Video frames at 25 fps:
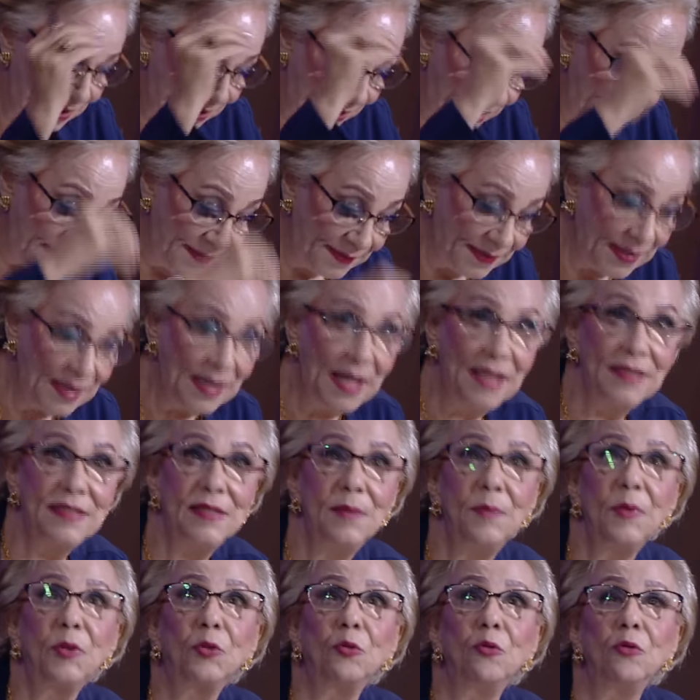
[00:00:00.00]
انت
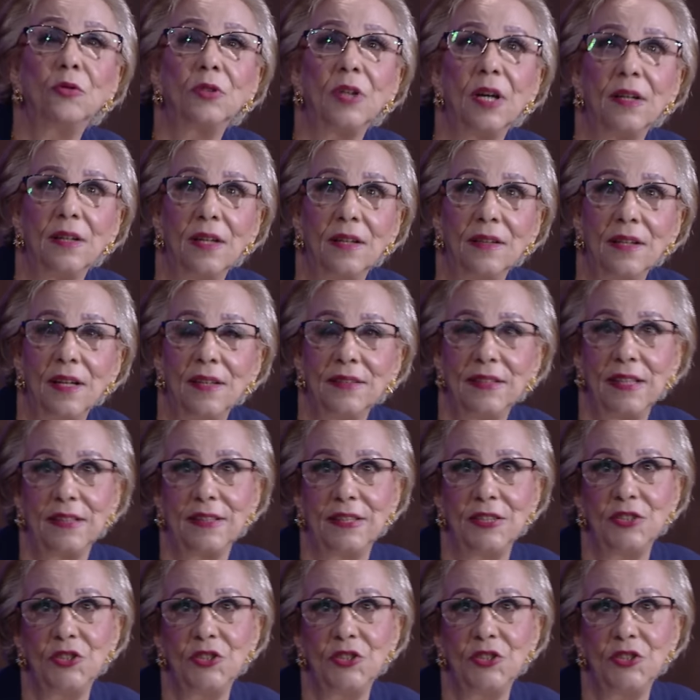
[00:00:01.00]
لازم يكون قراراتك